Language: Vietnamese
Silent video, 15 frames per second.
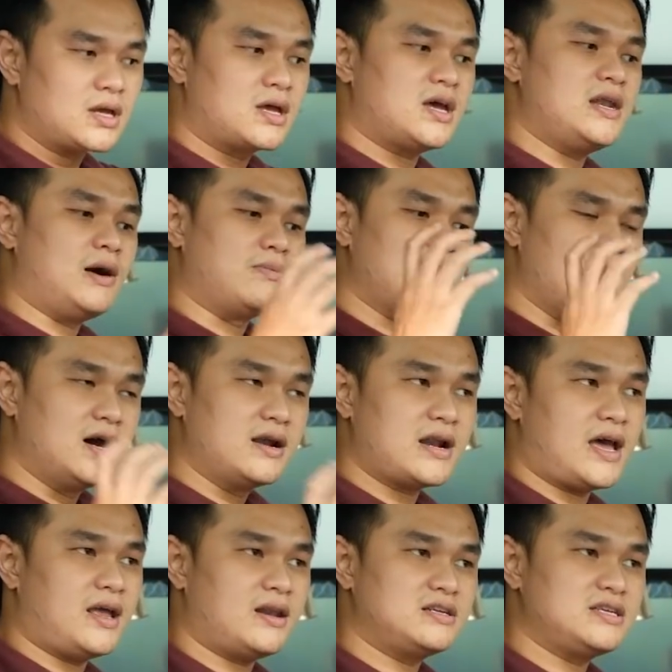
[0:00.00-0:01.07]
cái động cơ
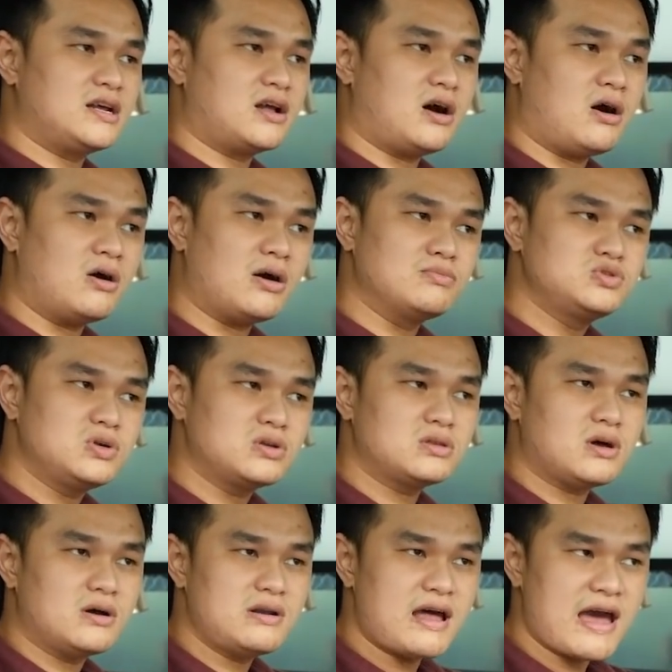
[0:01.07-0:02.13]
này nó sẽ có công suất
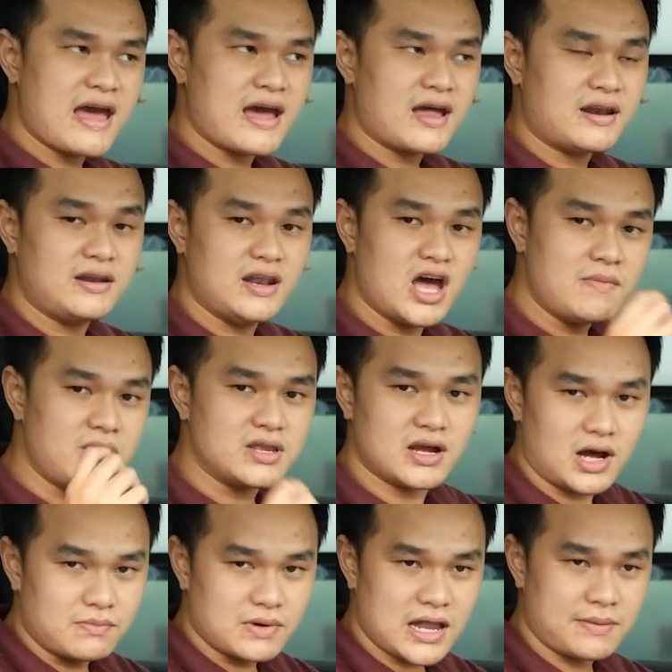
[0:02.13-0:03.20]
tối đa nếu mình nhớ
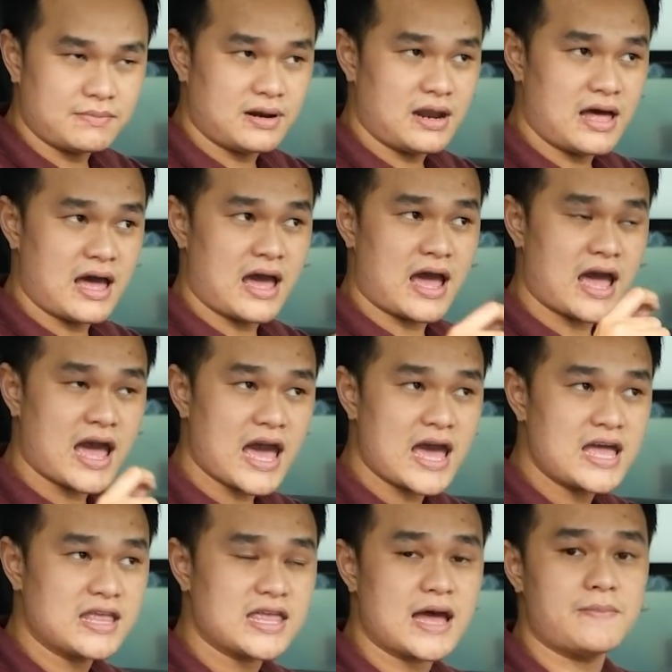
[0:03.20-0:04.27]
không lầm là
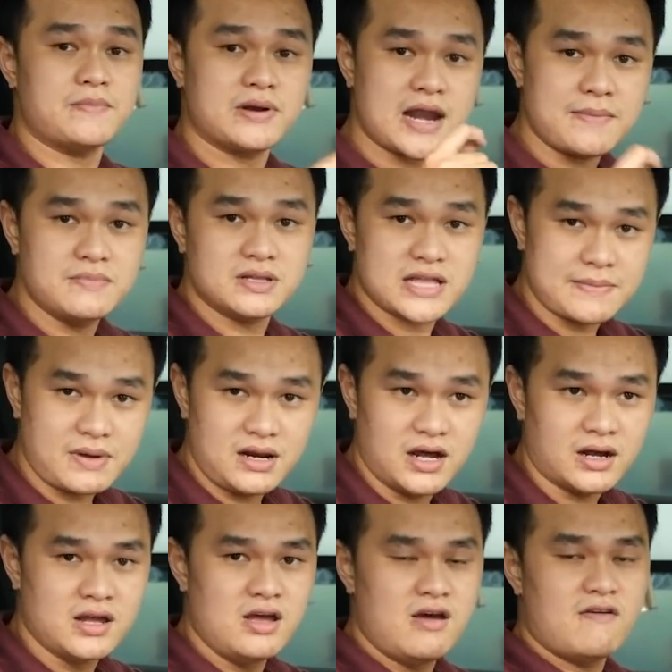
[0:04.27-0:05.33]
258 mã
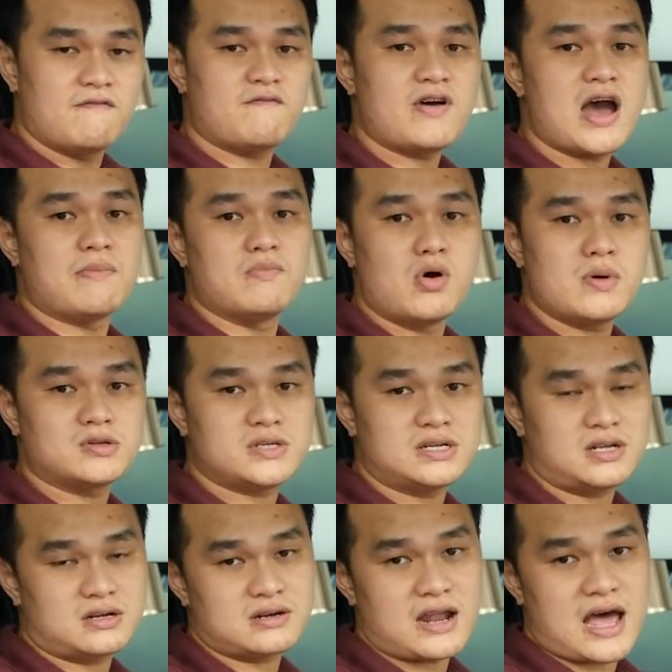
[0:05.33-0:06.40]
lực và mô men
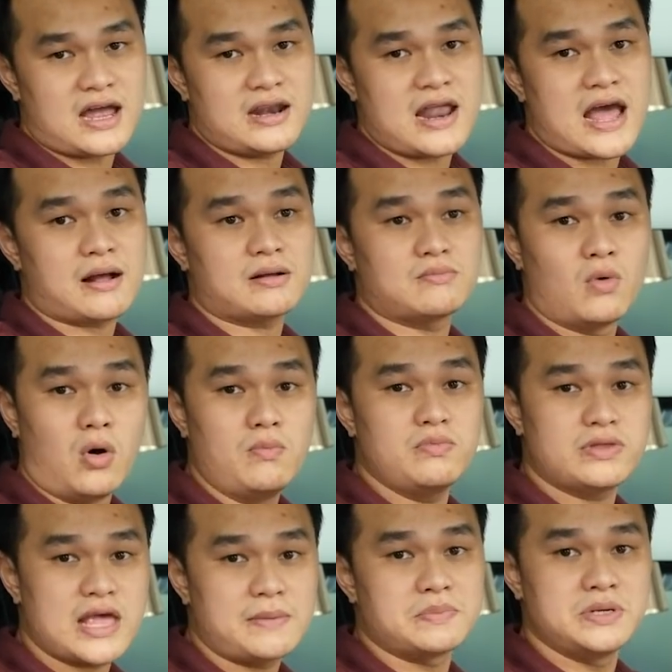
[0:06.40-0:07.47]
xoắn cực đại đạt
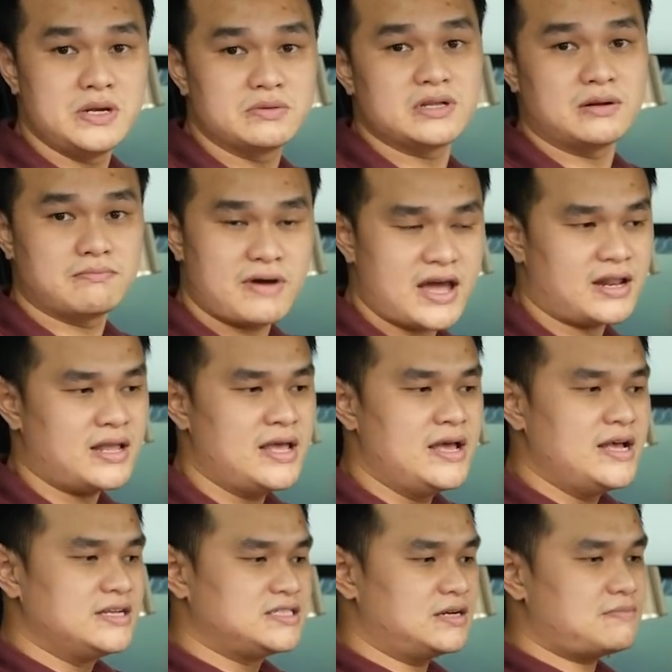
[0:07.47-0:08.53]
400 Nm.
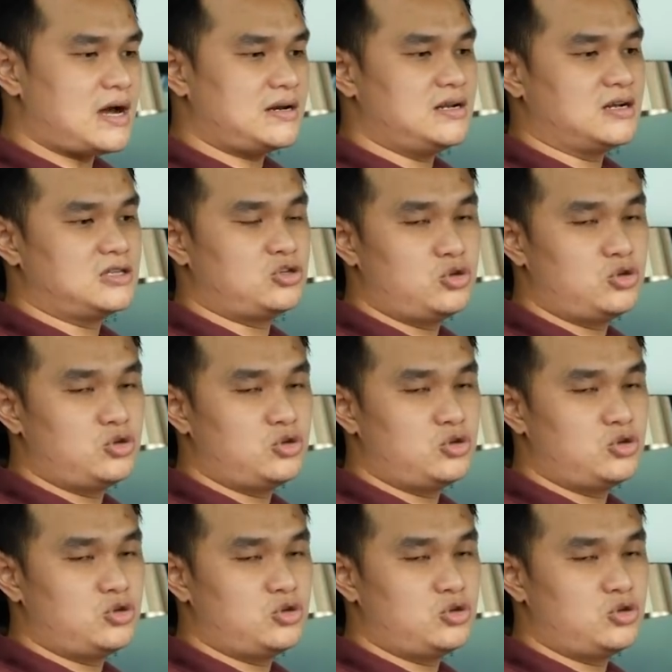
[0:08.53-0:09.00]
Sức mạnh được